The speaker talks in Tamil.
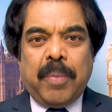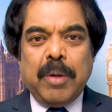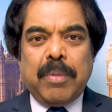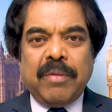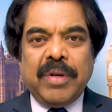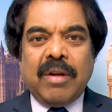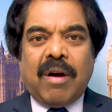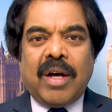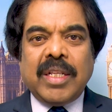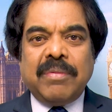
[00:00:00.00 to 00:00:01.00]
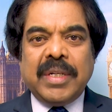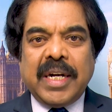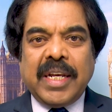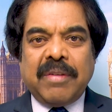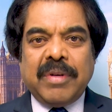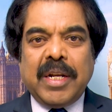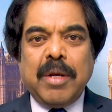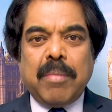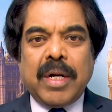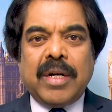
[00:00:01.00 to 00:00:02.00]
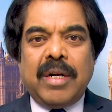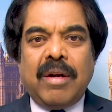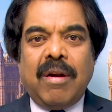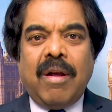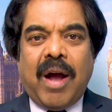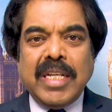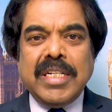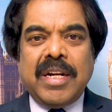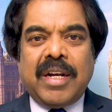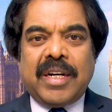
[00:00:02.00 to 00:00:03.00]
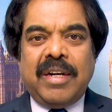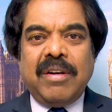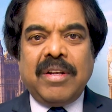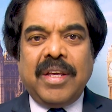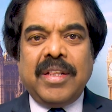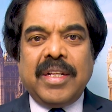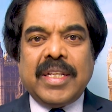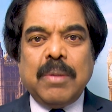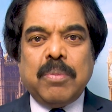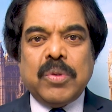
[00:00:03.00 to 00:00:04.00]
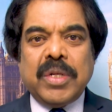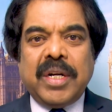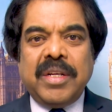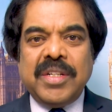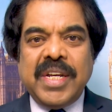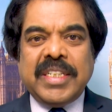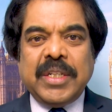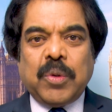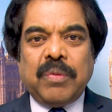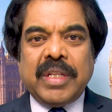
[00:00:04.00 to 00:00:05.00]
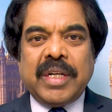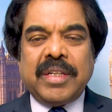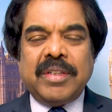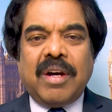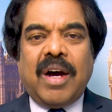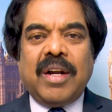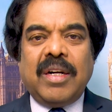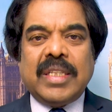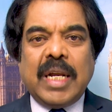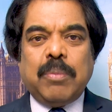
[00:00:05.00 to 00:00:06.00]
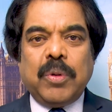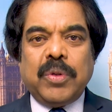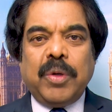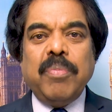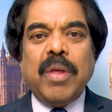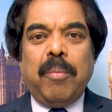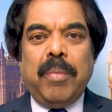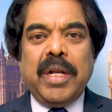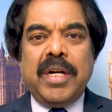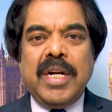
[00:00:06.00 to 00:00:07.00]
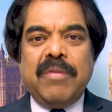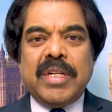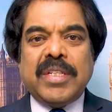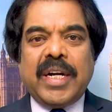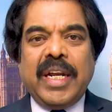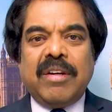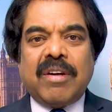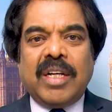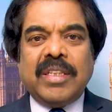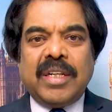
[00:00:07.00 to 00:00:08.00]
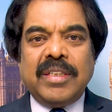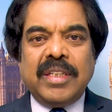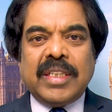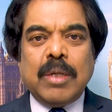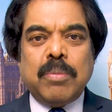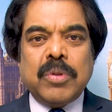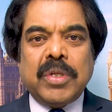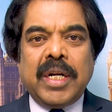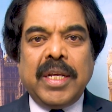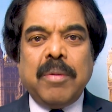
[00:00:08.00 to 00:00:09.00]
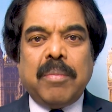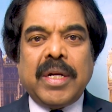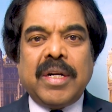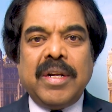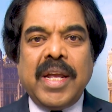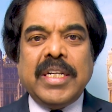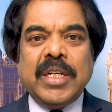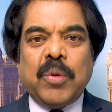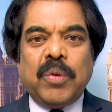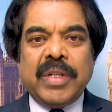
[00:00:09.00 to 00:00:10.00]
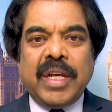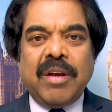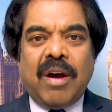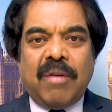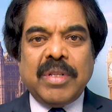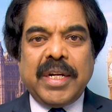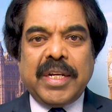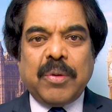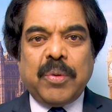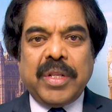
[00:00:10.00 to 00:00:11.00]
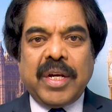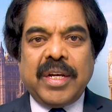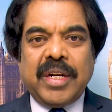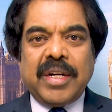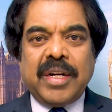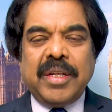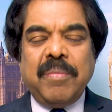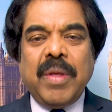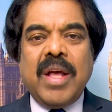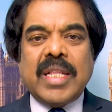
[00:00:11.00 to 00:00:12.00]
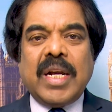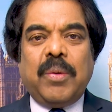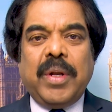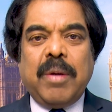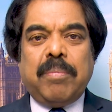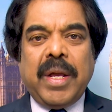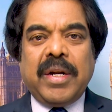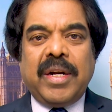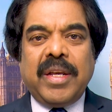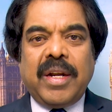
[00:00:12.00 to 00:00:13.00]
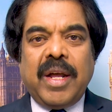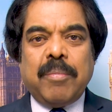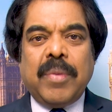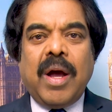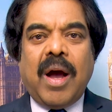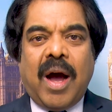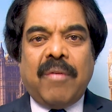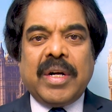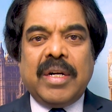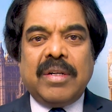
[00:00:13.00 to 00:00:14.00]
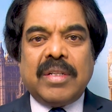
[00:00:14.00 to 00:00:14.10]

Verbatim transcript: பெருமளவில் ஆதரவு கிடைக்கவில்லை மக்கள் அஞ்சினார்கள் இந்த தடுப்பூசிகளை ஏற்றிக்கொள்வதற்கு ஆனால் தற்பொழுது மிக நீண்ட வரிசைகளில் காத்திருந்து தடுப்பூசிகளை மக்கள் ஏற்றிக்கொள்வதை அவதானிக்கக்கூடியதாக இருக்கின்றது தங்களுடைய பெயர்களை எல்லாம் அவர்கள்